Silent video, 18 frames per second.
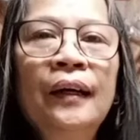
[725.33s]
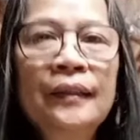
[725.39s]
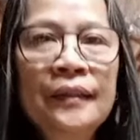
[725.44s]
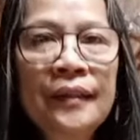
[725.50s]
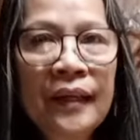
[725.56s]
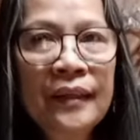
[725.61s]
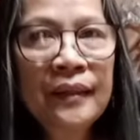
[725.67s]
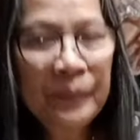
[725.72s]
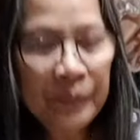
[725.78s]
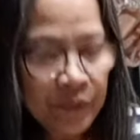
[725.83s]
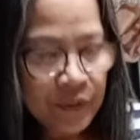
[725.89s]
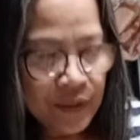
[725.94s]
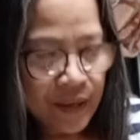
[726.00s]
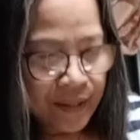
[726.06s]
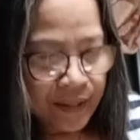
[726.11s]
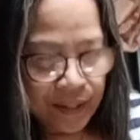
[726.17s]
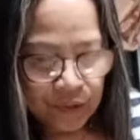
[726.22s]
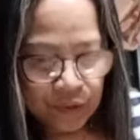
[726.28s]
at sana po
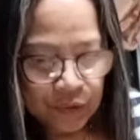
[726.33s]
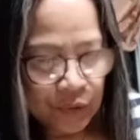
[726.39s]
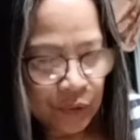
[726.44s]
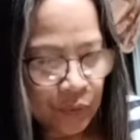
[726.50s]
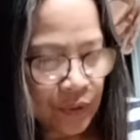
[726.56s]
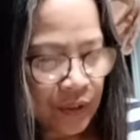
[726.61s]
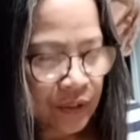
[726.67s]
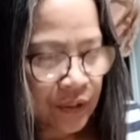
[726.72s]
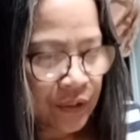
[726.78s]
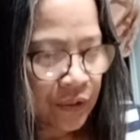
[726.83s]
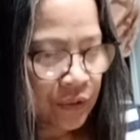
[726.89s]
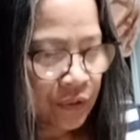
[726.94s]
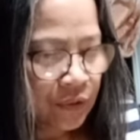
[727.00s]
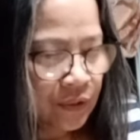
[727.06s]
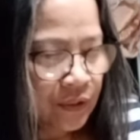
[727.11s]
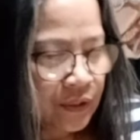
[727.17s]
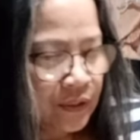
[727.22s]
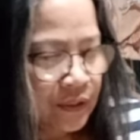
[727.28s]
ay nagustuhan
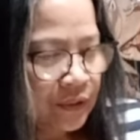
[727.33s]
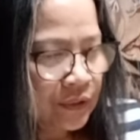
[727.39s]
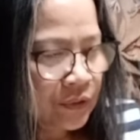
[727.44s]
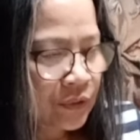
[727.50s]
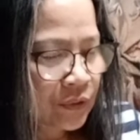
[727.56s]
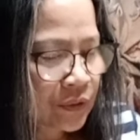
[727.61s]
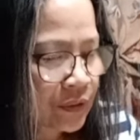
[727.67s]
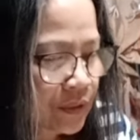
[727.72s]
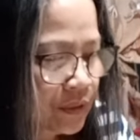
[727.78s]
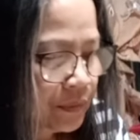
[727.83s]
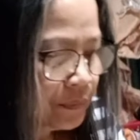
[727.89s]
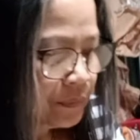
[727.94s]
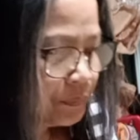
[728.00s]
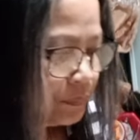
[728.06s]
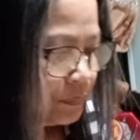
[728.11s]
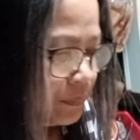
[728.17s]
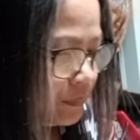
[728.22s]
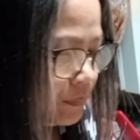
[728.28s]
ninyo. Ito,
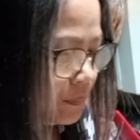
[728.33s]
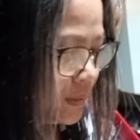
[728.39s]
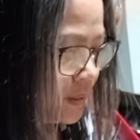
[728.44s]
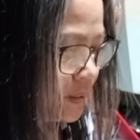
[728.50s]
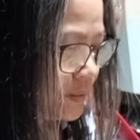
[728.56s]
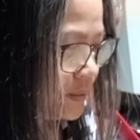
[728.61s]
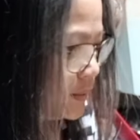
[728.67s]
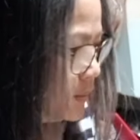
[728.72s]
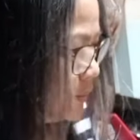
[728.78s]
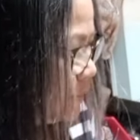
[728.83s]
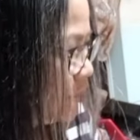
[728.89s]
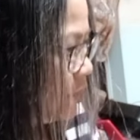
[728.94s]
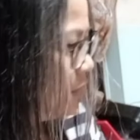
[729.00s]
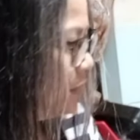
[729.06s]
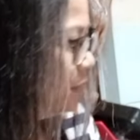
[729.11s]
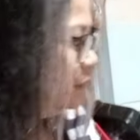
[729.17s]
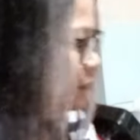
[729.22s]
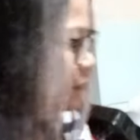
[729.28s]

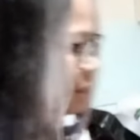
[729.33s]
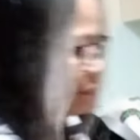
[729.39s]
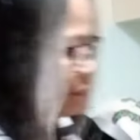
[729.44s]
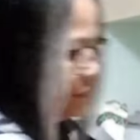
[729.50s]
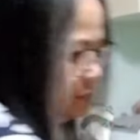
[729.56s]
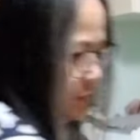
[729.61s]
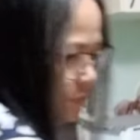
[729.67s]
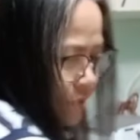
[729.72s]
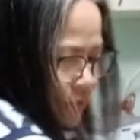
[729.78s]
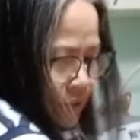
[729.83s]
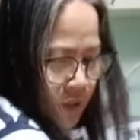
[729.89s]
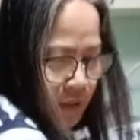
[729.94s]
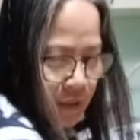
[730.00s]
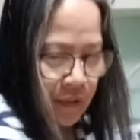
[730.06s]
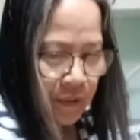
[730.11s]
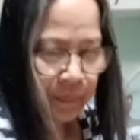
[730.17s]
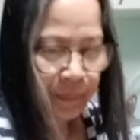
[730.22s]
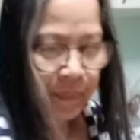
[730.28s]
Mayajin Ibardo,